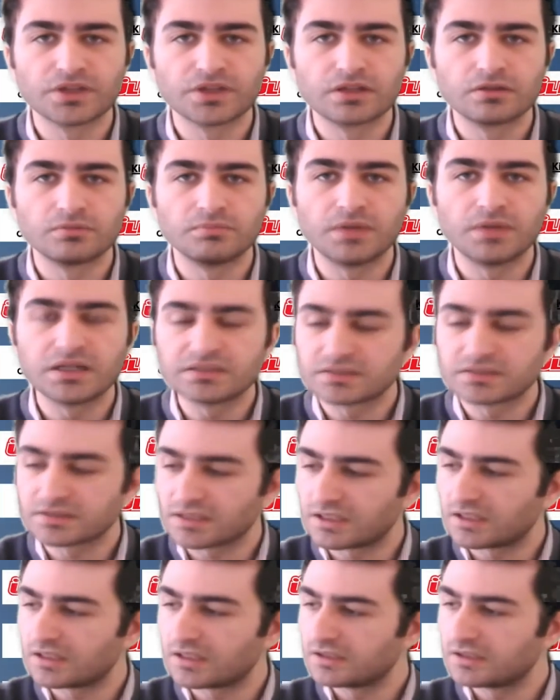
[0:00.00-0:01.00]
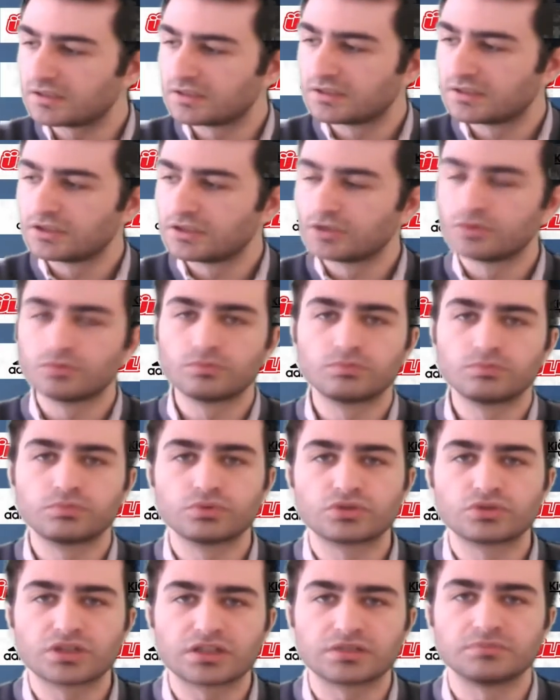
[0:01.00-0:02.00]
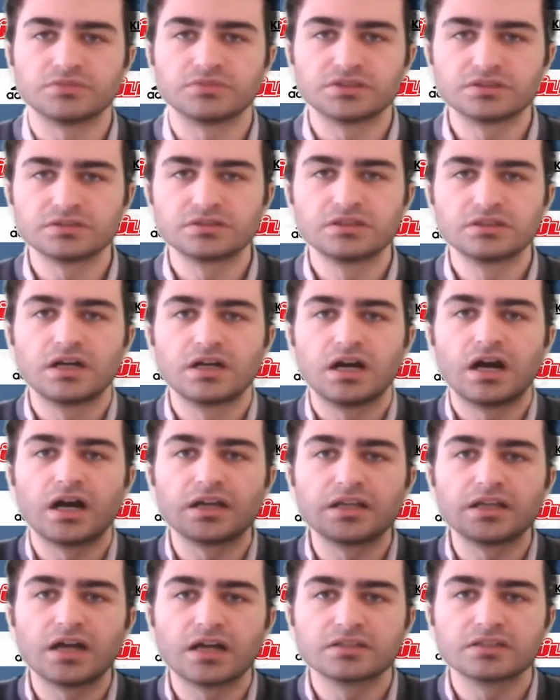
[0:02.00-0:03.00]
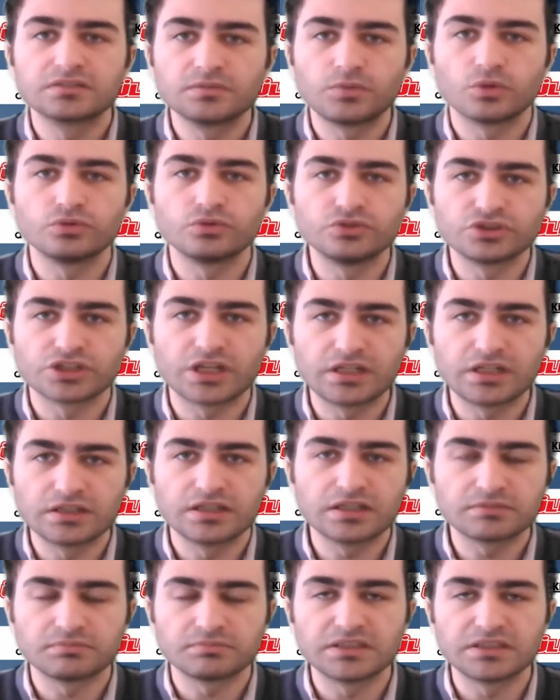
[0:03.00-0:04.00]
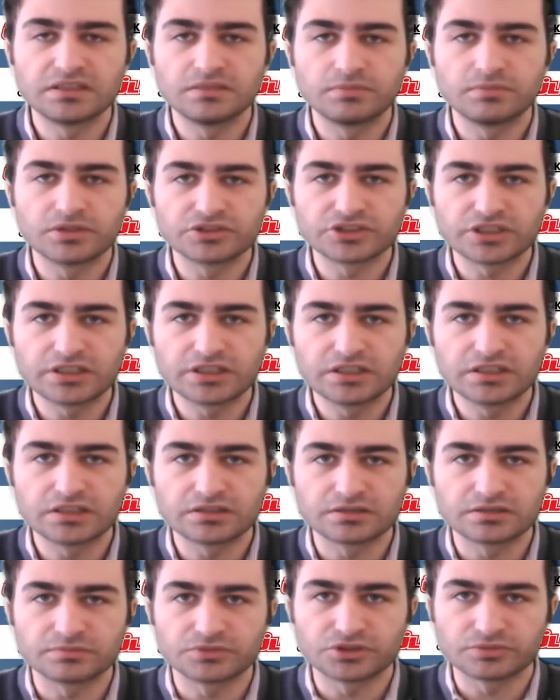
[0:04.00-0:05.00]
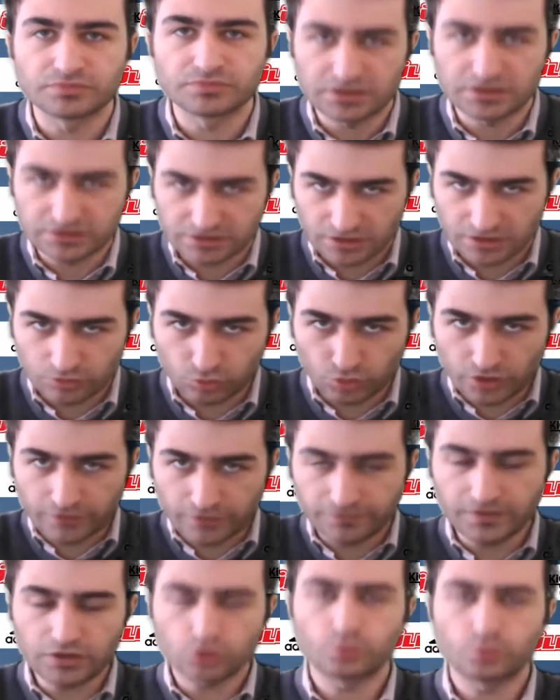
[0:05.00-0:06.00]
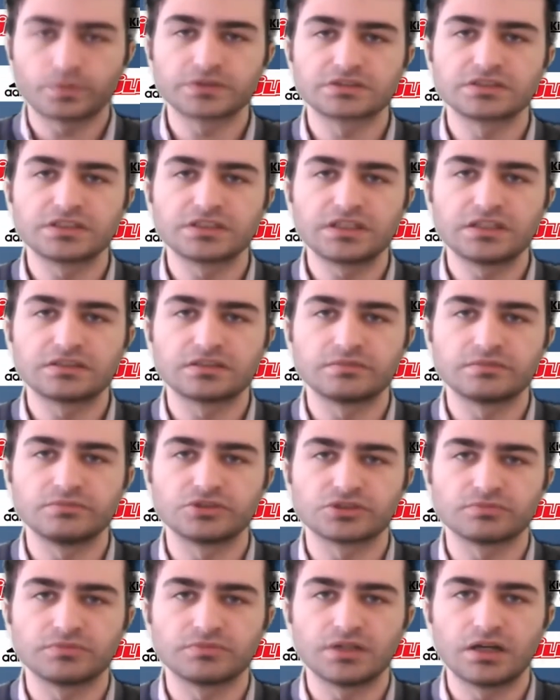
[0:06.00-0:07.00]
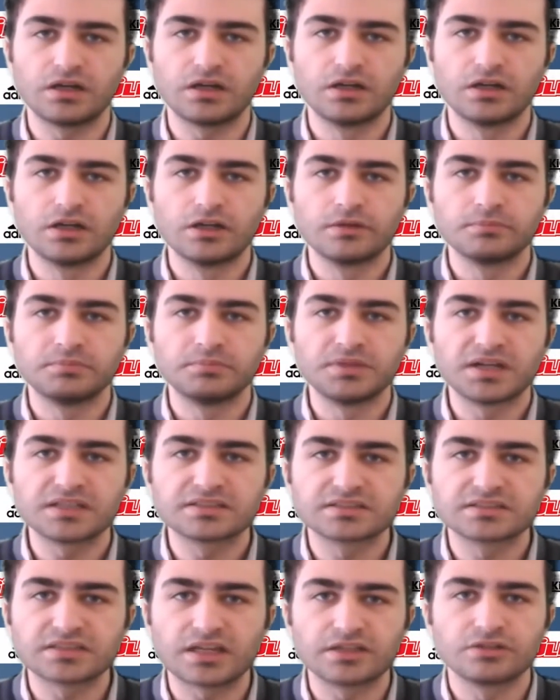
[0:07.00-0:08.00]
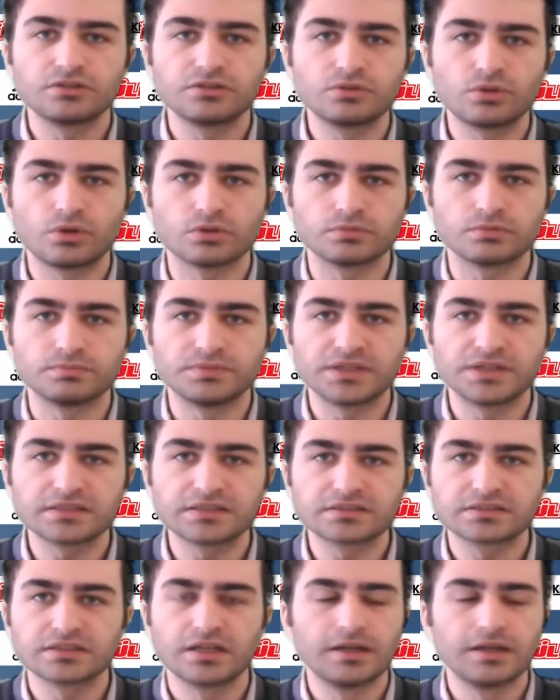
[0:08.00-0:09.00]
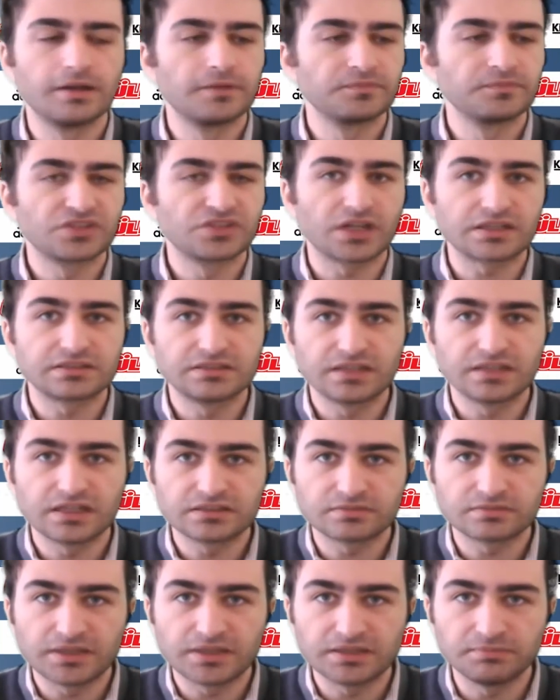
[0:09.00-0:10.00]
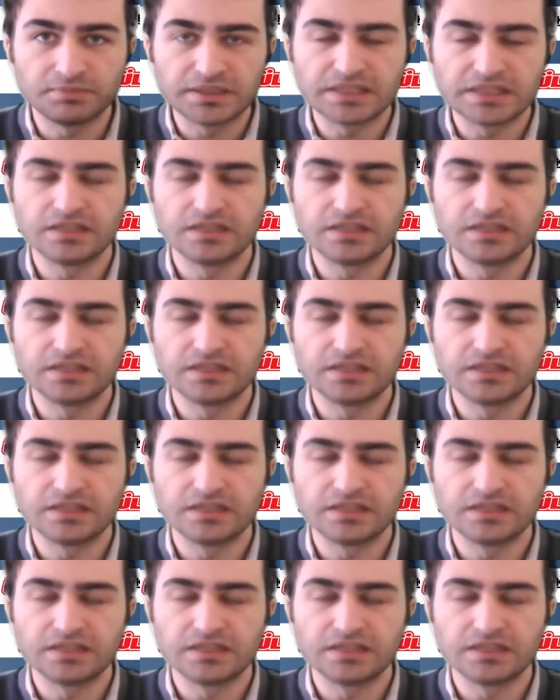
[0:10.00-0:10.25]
ben sana takımın hayatı boyunca elde etmediği başarıyı getirmişim ya. Sana UEFA kupasını getirmişim ya. Biraz saygılı ol, biraz takdir etmeyi bil.